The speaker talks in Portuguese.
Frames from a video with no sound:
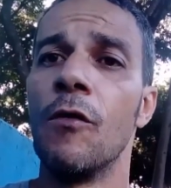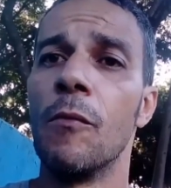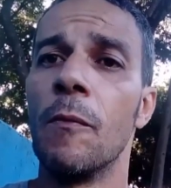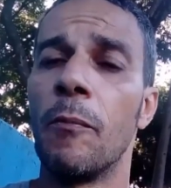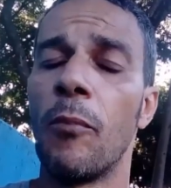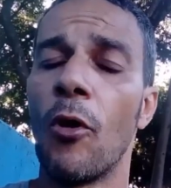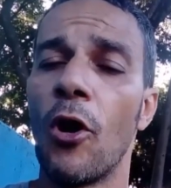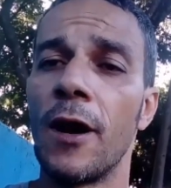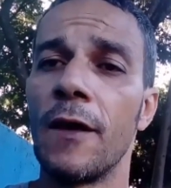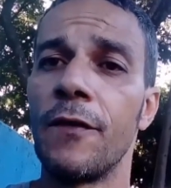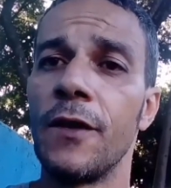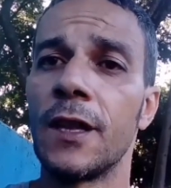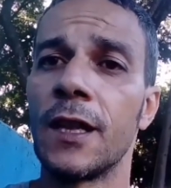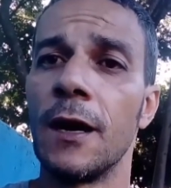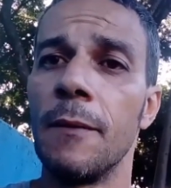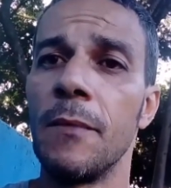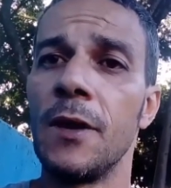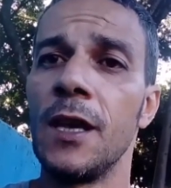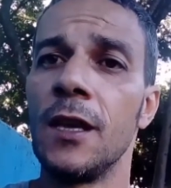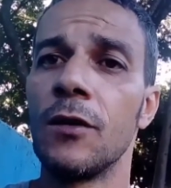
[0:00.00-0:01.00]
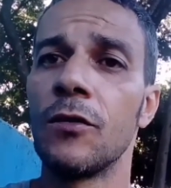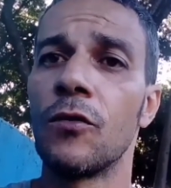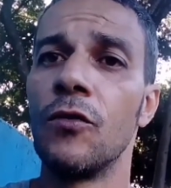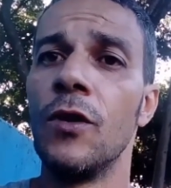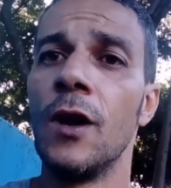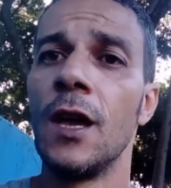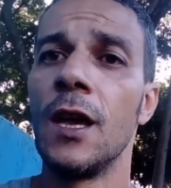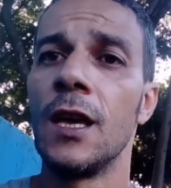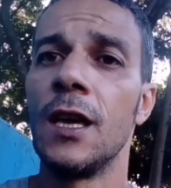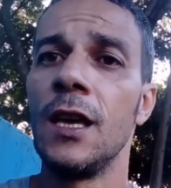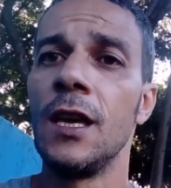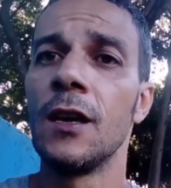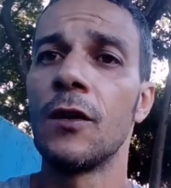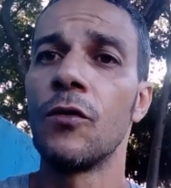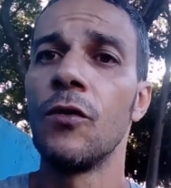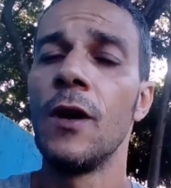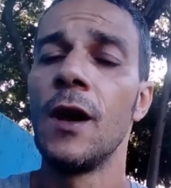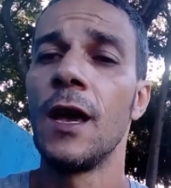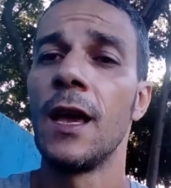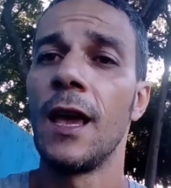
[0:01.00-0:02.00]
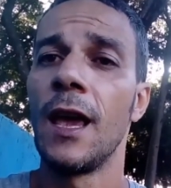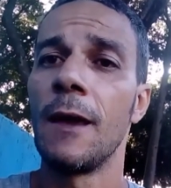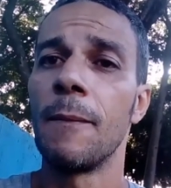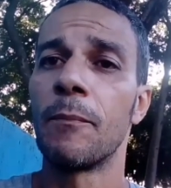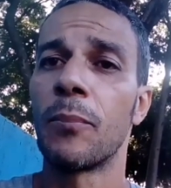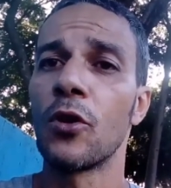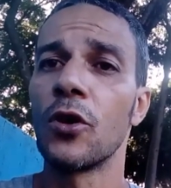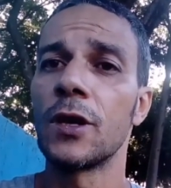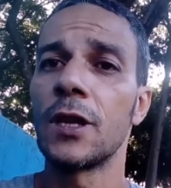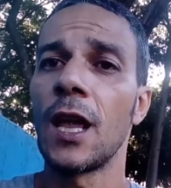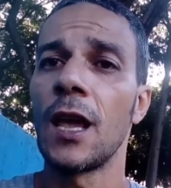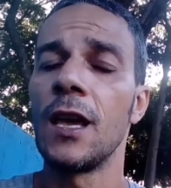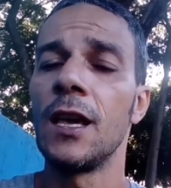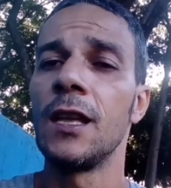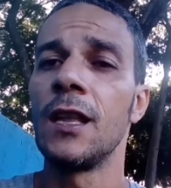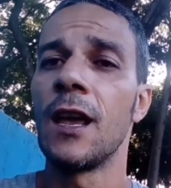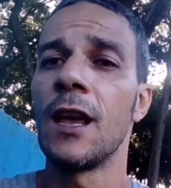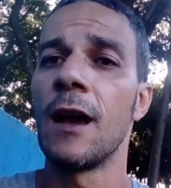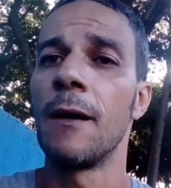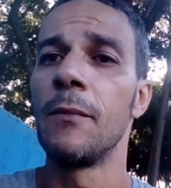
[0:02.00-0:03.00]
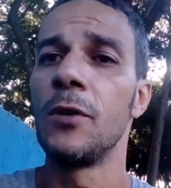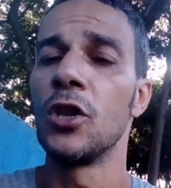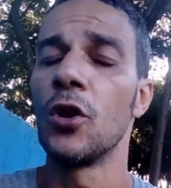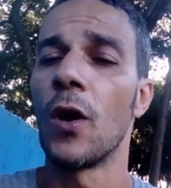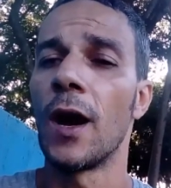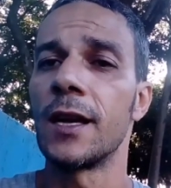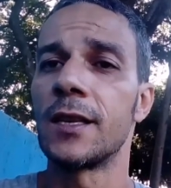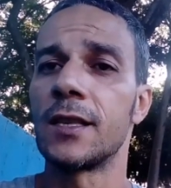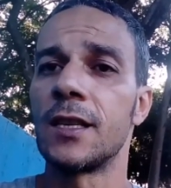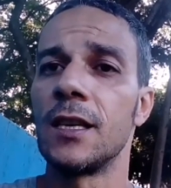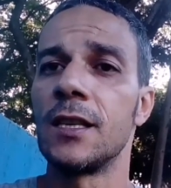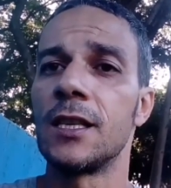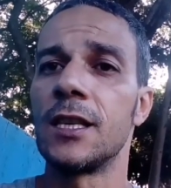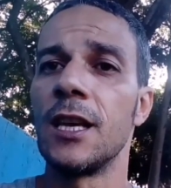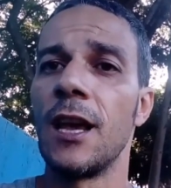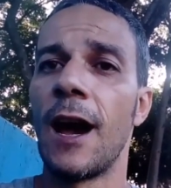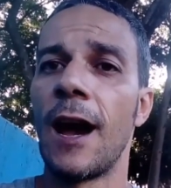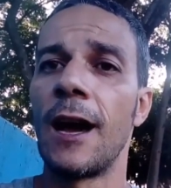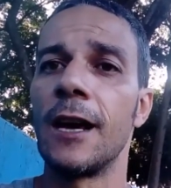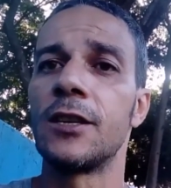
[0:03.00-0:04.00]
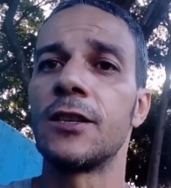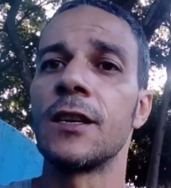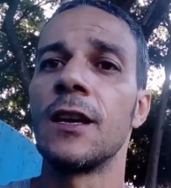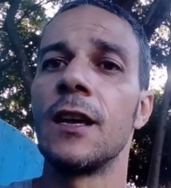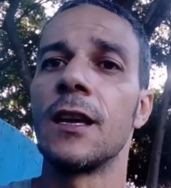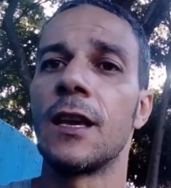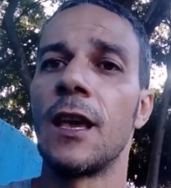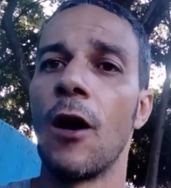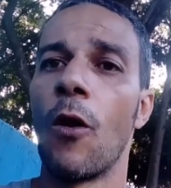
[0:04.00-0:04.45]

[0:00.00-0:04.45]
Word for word: um polivitamínico rico em proteína e aminoácidos essenciais,